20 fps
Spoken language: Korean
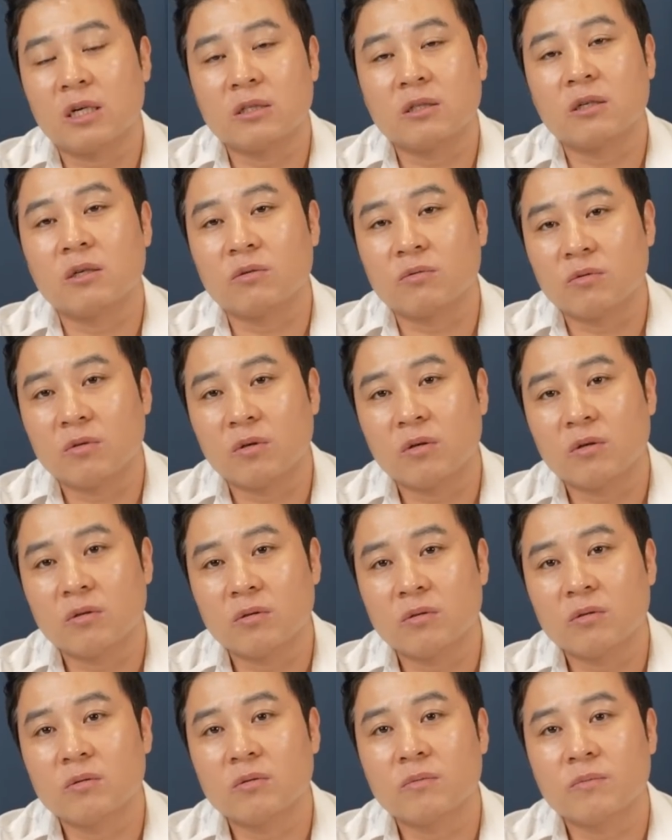가더라고요.
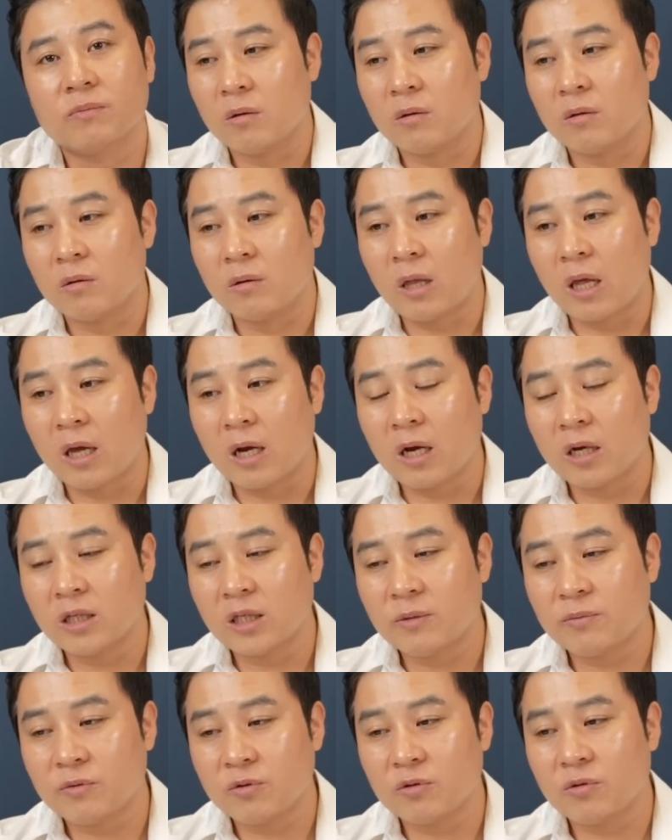내가
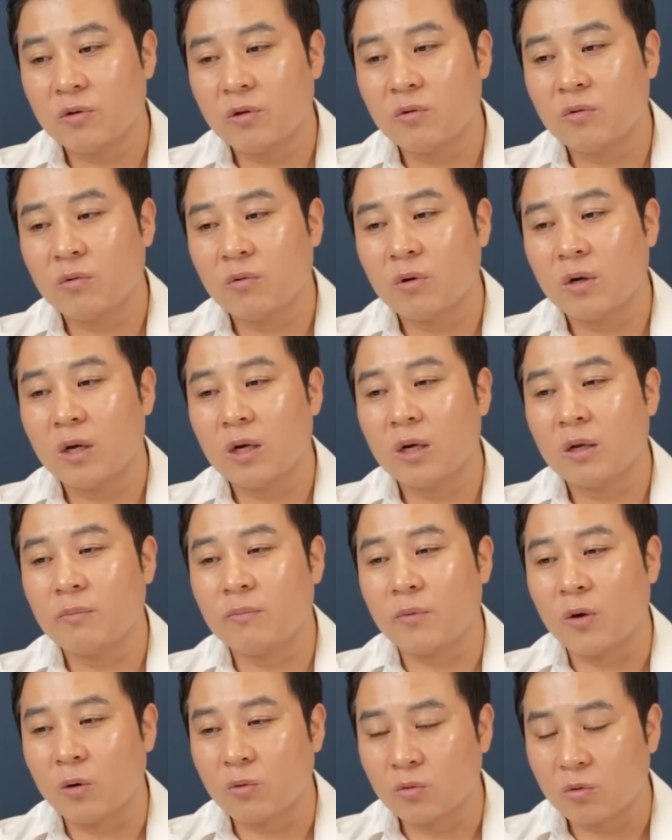십수년
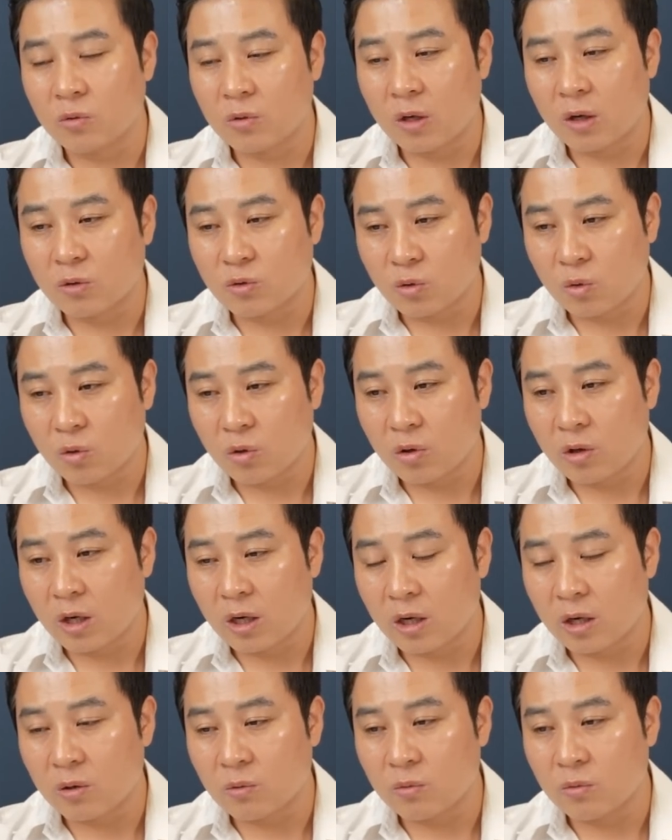동안 명도당을
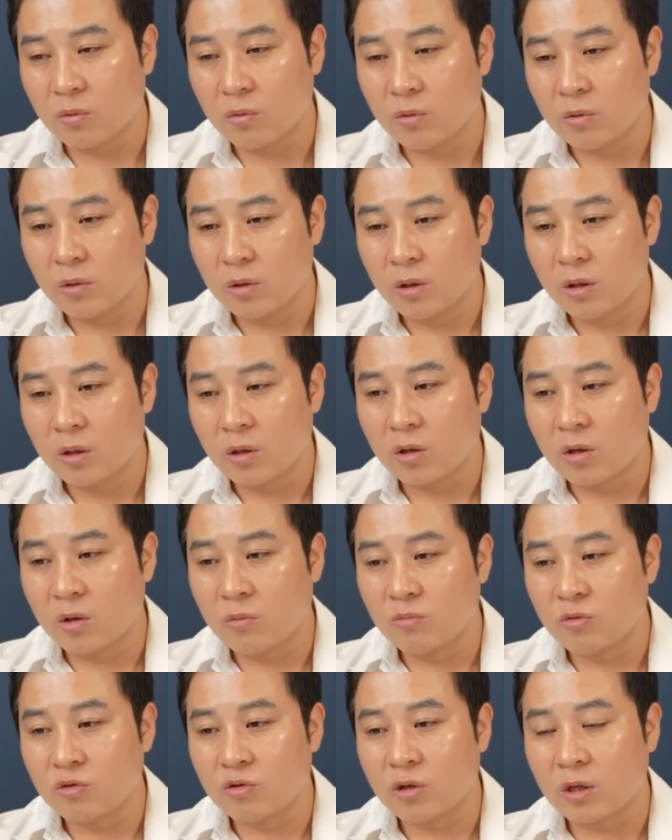쫓겨나가고
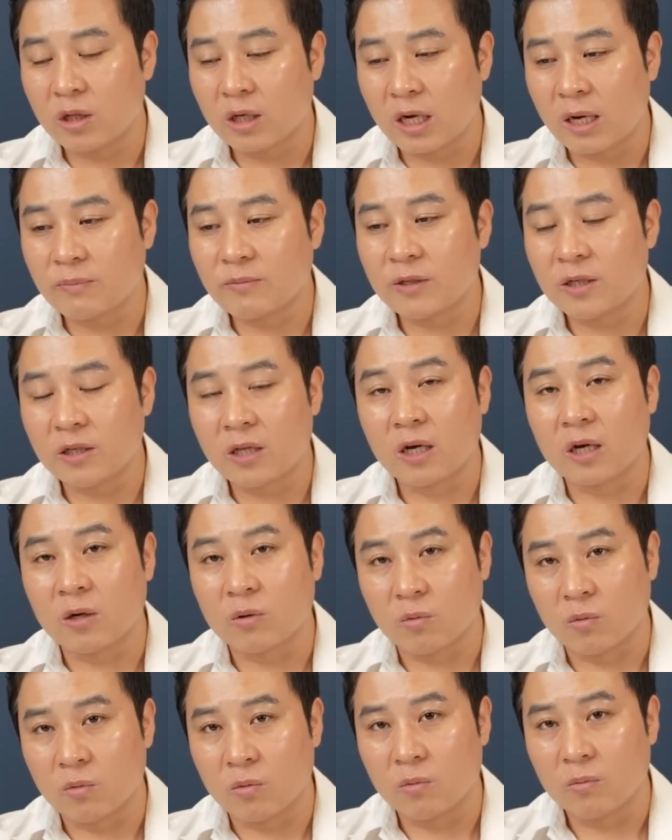건물주한테
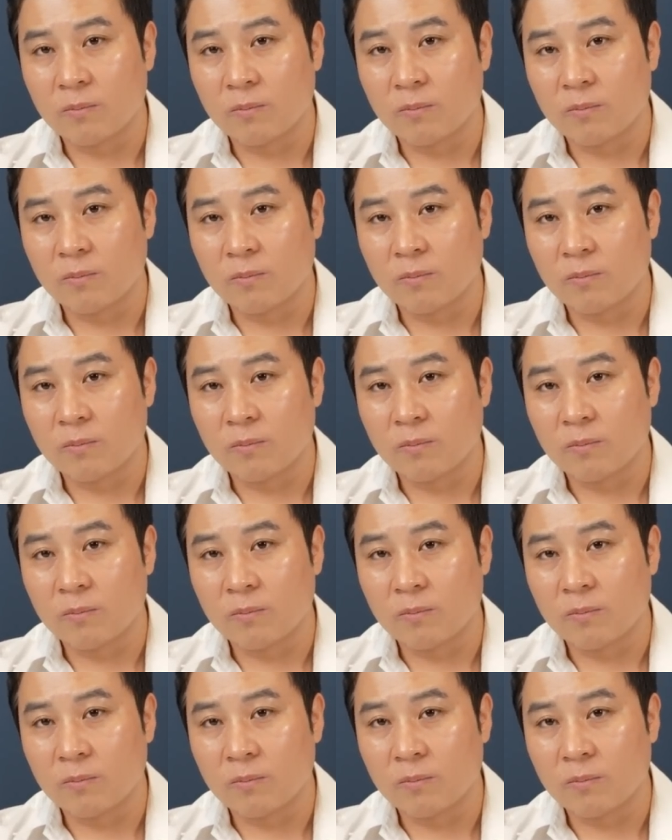갑질당하고